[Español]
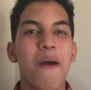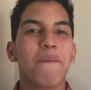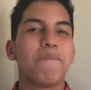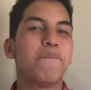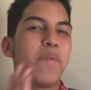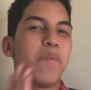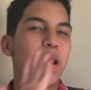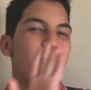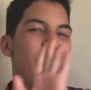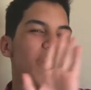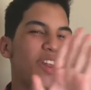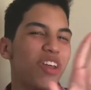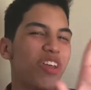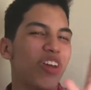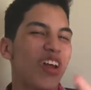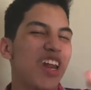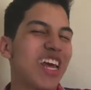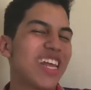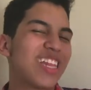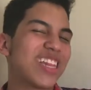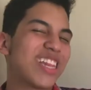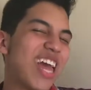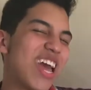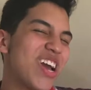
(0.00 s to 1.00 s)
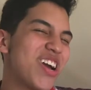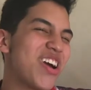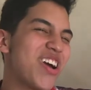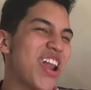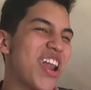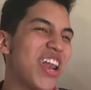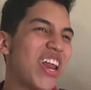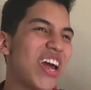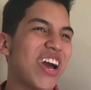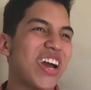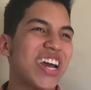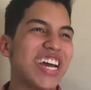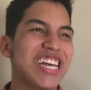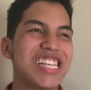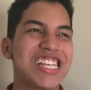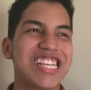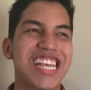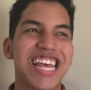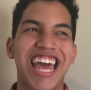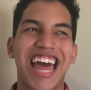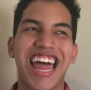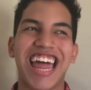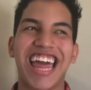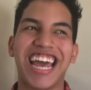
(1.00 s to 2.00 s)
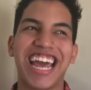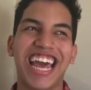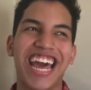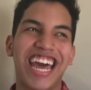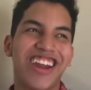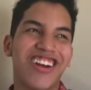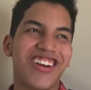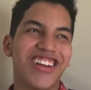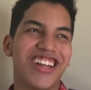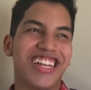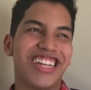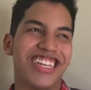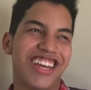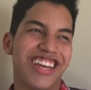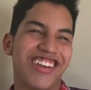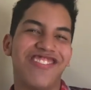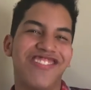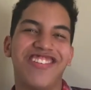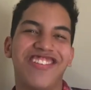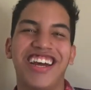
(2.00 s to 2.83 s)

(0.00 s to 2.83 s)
Bueno, yo les tengo algo que enseñar de Carol G,